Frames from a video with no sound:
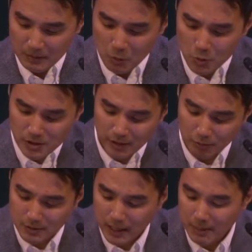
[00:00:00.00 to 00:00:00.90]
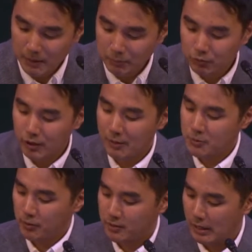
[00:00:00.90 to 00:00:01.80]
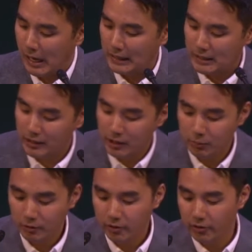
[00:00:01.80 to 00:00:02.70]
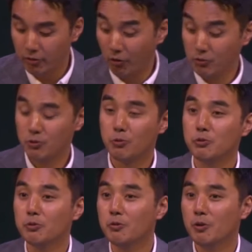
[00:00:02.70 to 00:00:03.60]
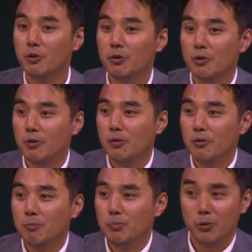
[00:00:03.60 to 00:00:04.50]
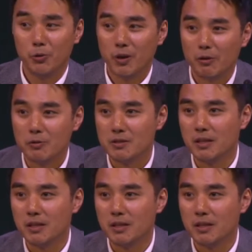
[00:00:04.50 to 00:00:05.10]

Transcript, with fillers: 혹시라도 삶의 부여함 속에서 하나님께로부터 영적으로 표류하고 있지